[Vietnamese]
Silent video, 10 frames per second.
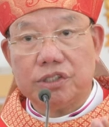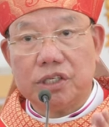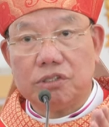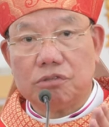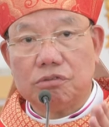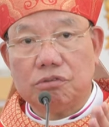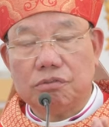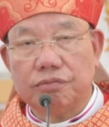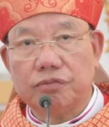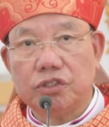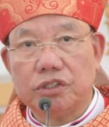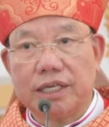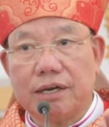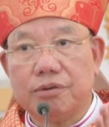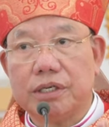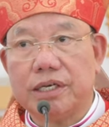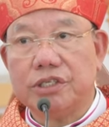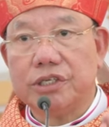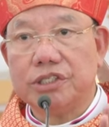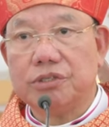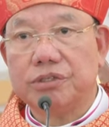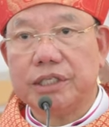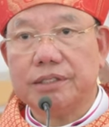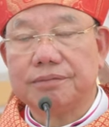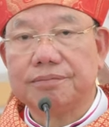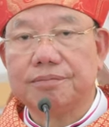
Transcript: Giêsu chứ theo ở đây rất nhiều nghĩa.